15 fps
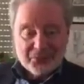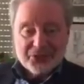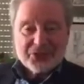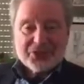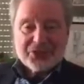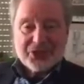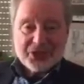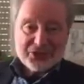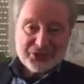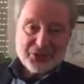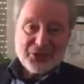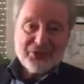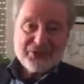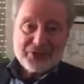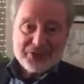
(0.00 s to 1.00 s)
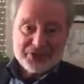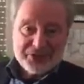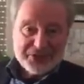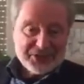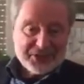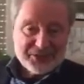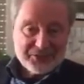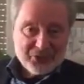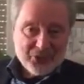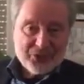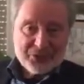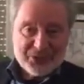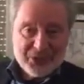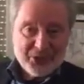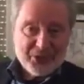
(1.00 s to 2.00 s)
будет хорошо в Российском
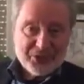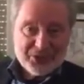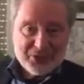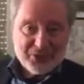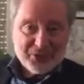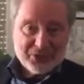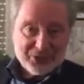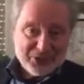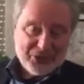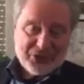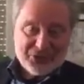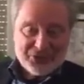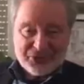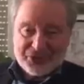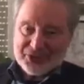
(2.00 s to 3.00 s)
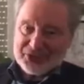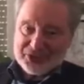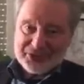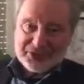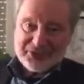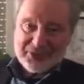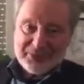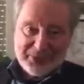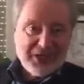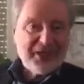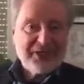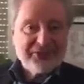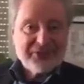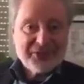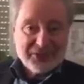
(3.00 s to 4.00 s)
доме науки и культуры 14
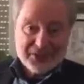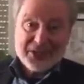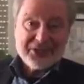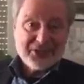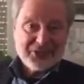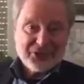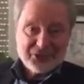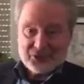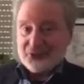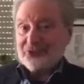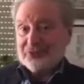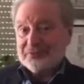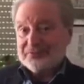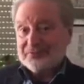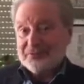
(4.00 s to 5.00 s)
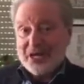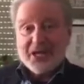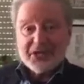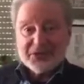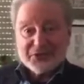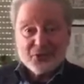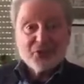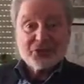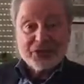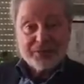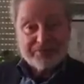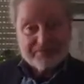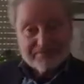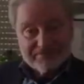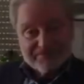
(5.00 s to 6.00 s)
апреля в 13 часов. Алис
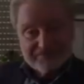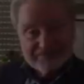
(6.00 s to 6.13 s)
Гуте!